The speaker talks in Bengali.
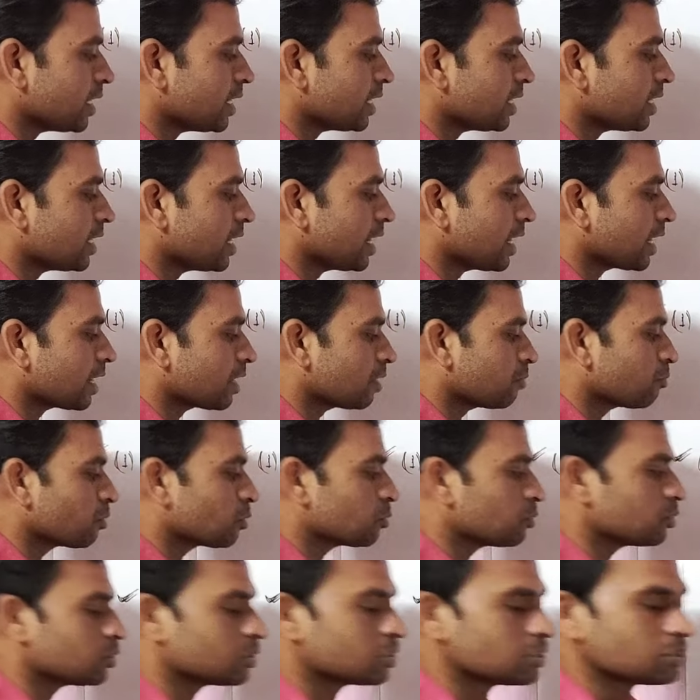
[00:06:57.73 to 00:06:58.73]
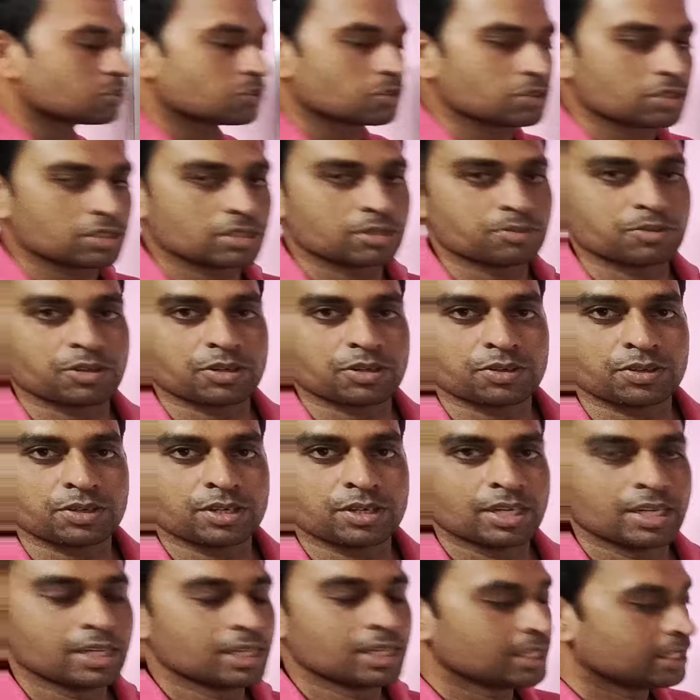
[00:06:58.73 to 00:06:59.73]
এটা এক নম্বর বৈশিষ্ট্য দিতে পারো
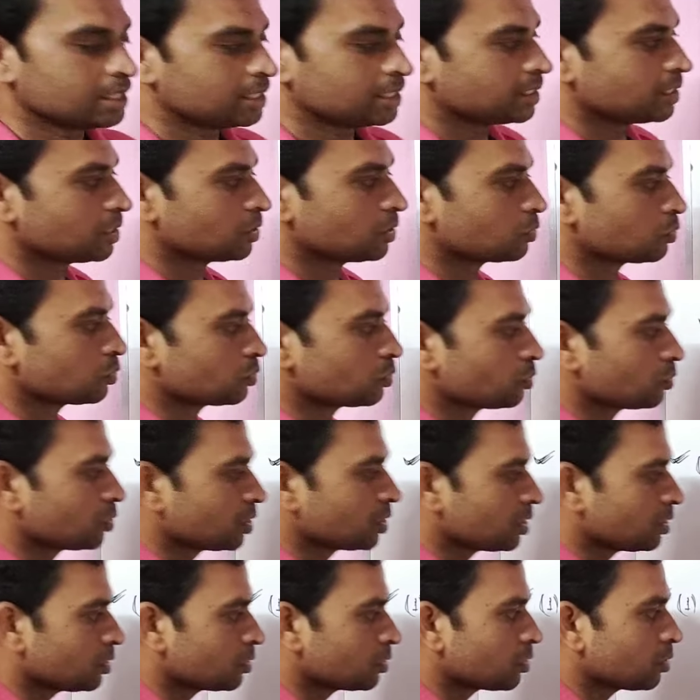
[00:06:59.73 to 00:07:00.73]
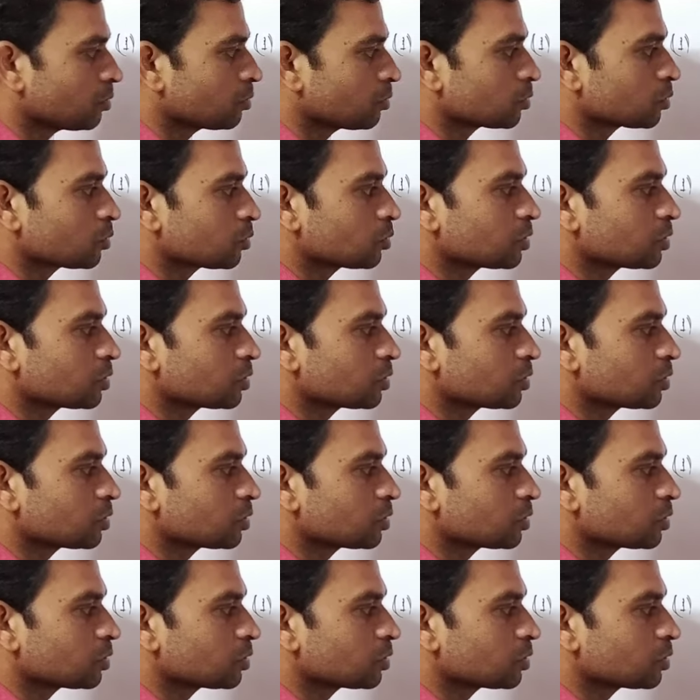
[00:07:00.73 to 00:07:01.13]
যে সুনির্দিষ্ট এবং